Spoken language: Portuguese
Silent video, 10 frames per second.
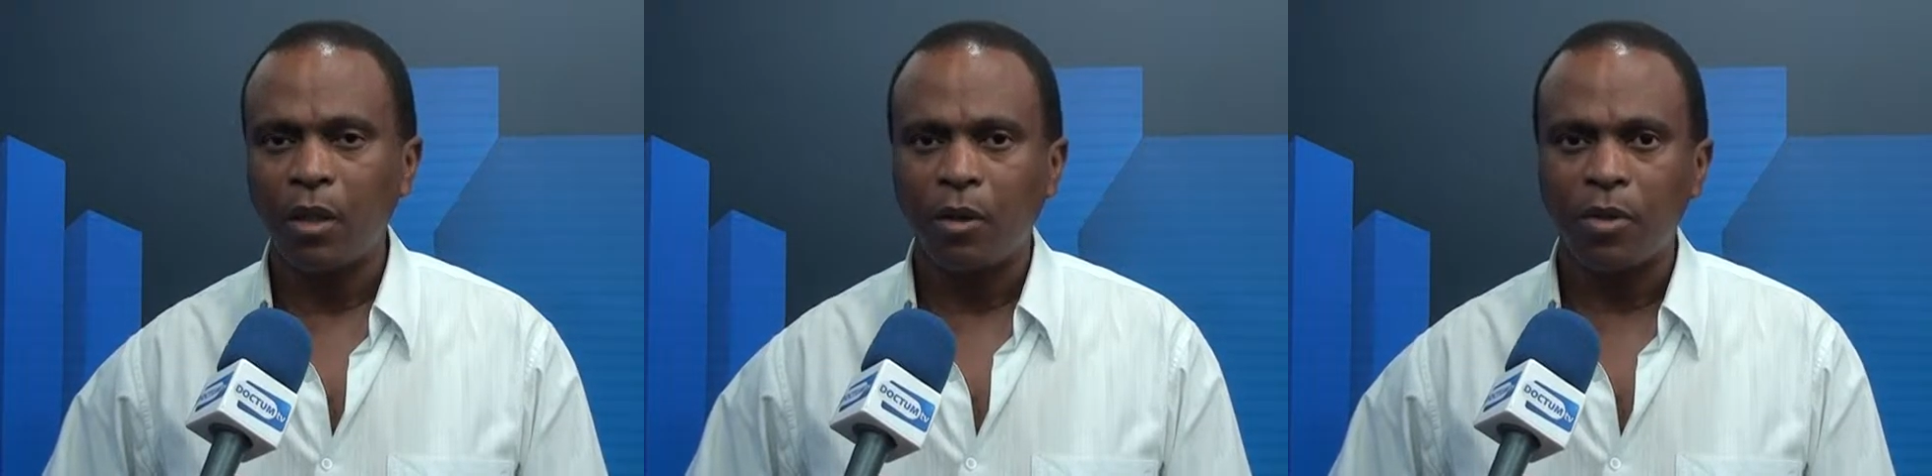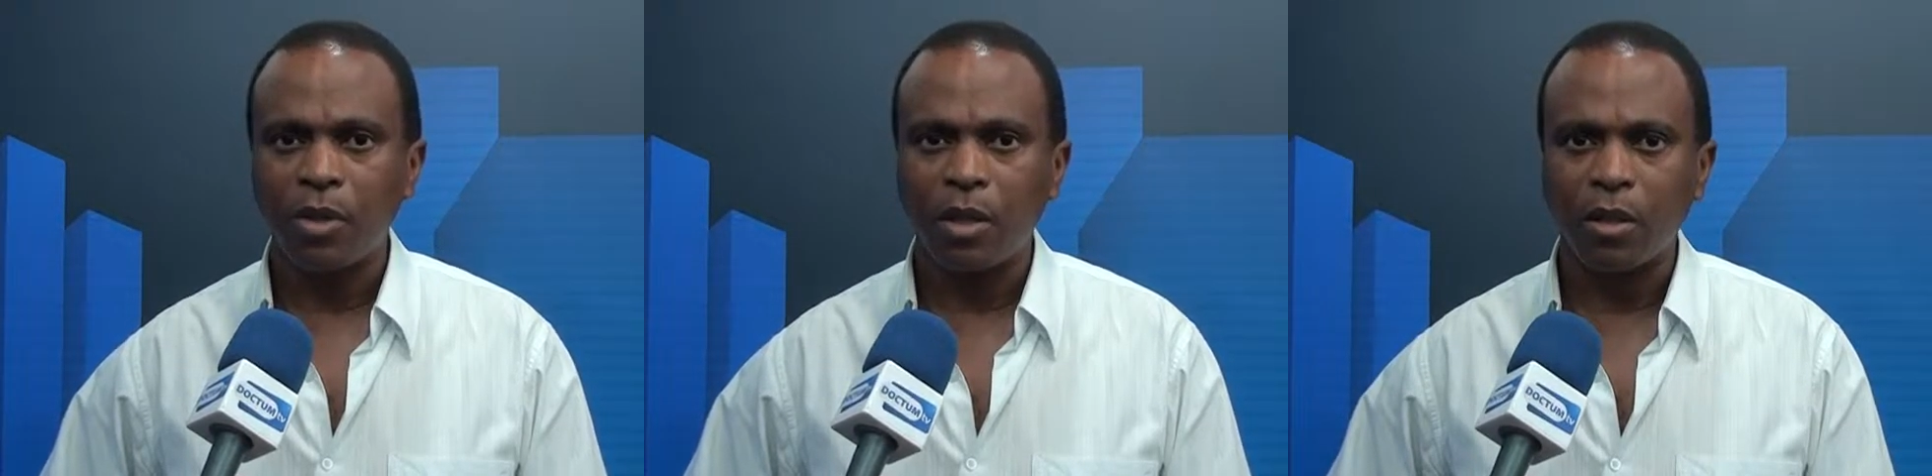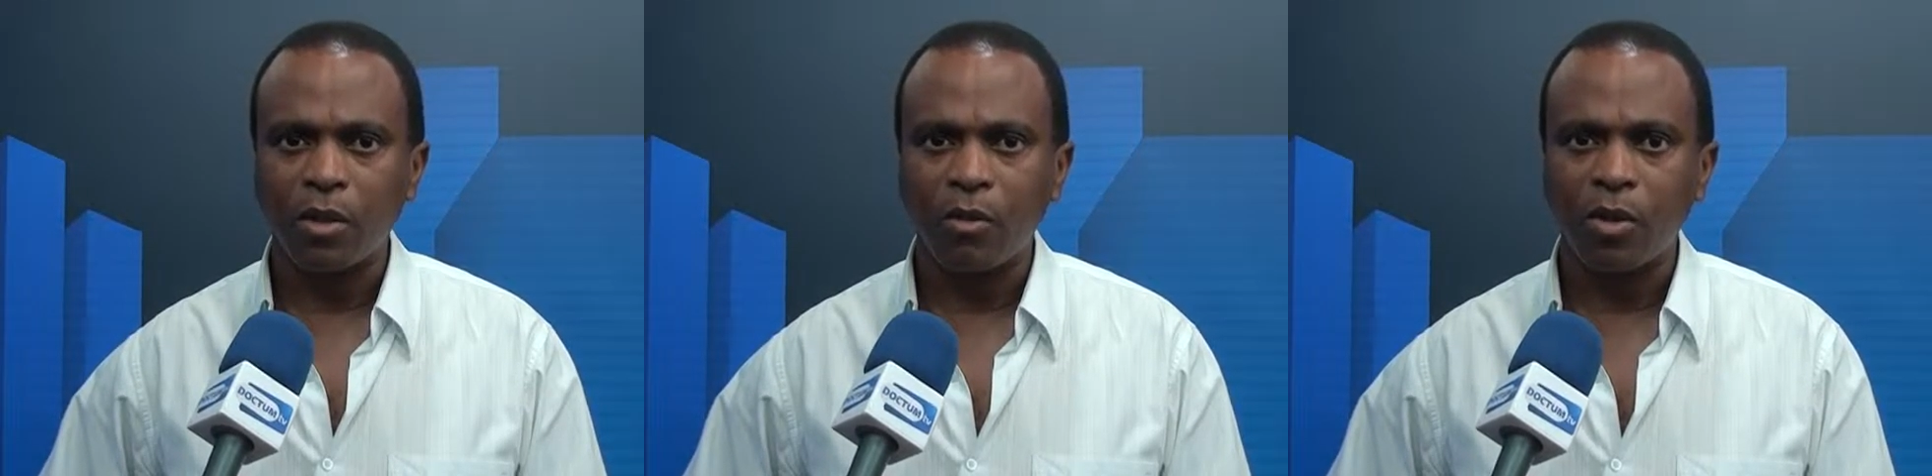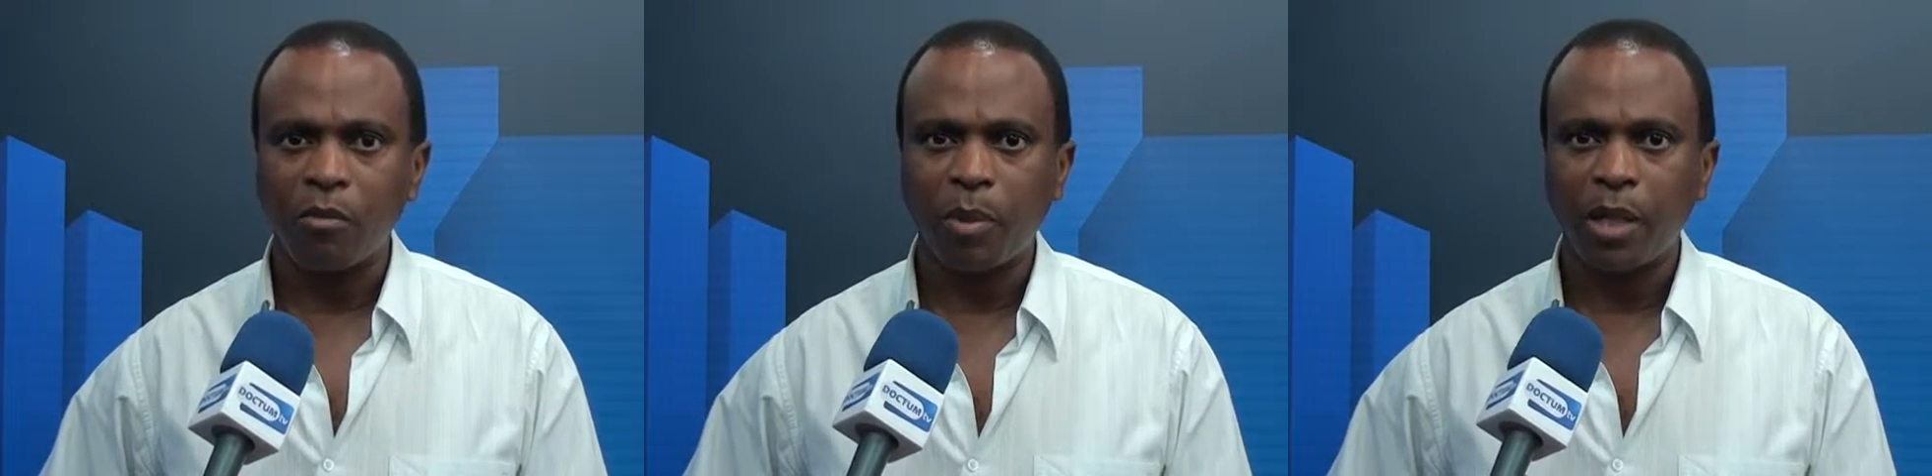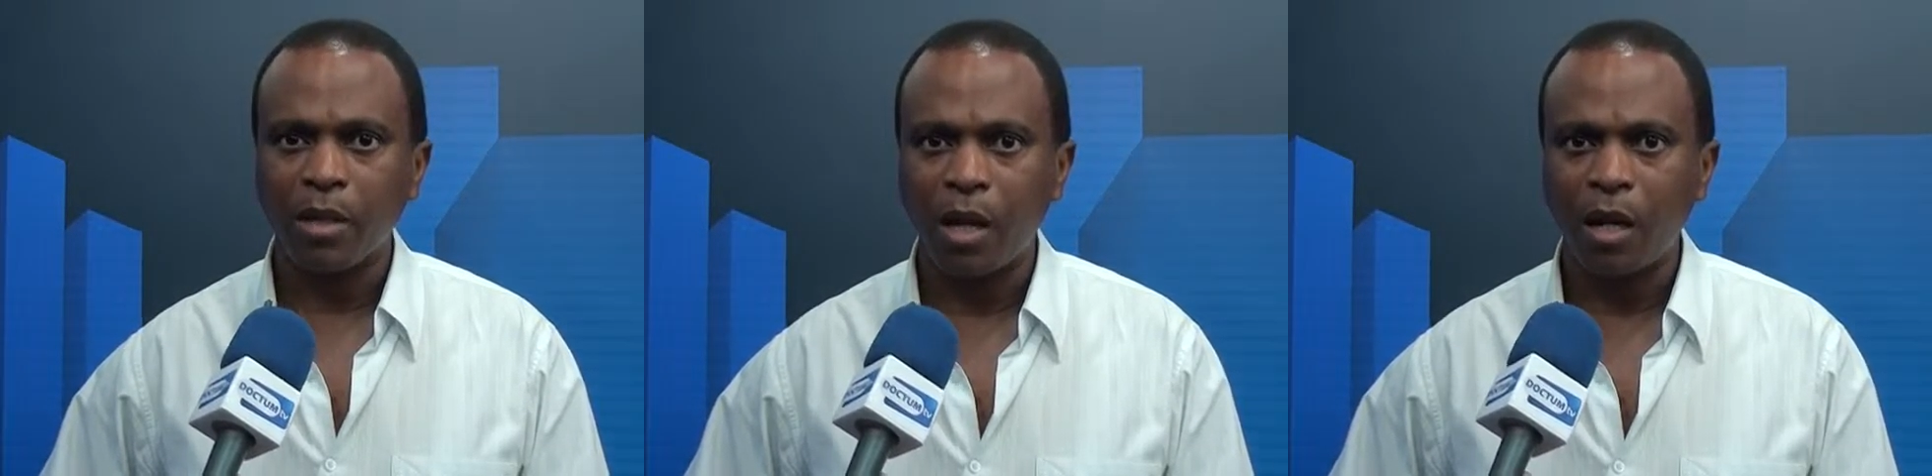Ou seja, são os
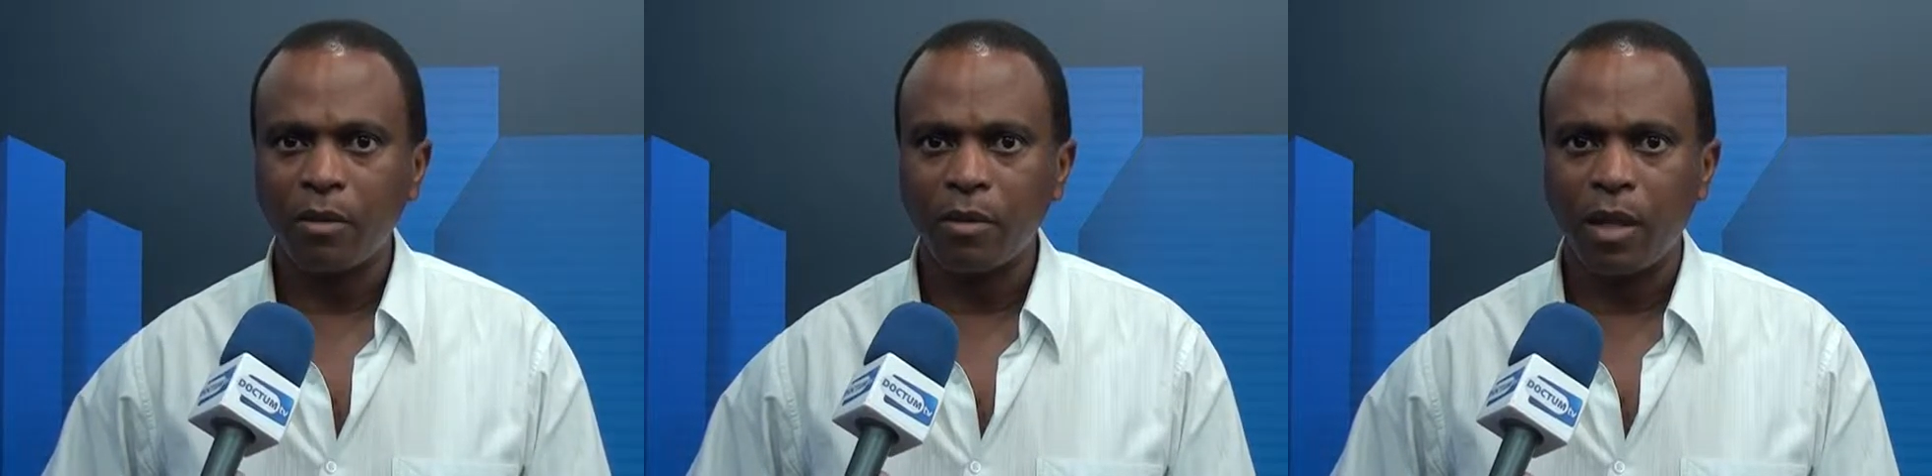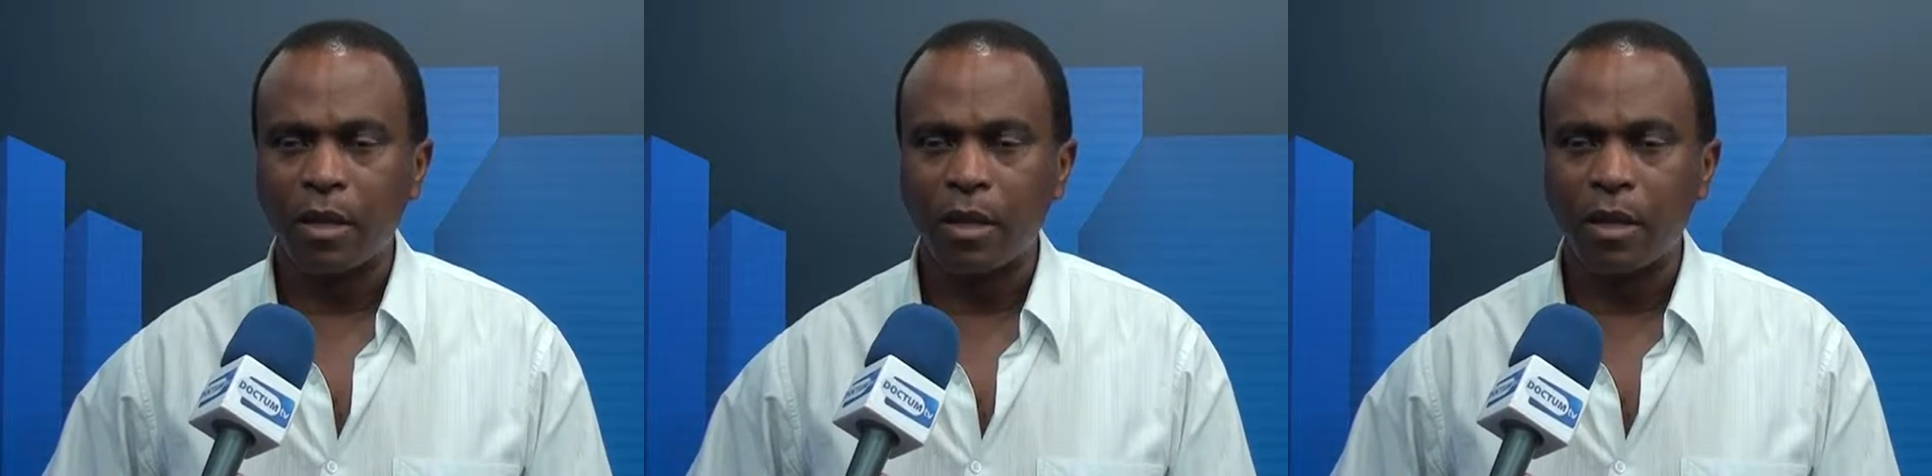empresários,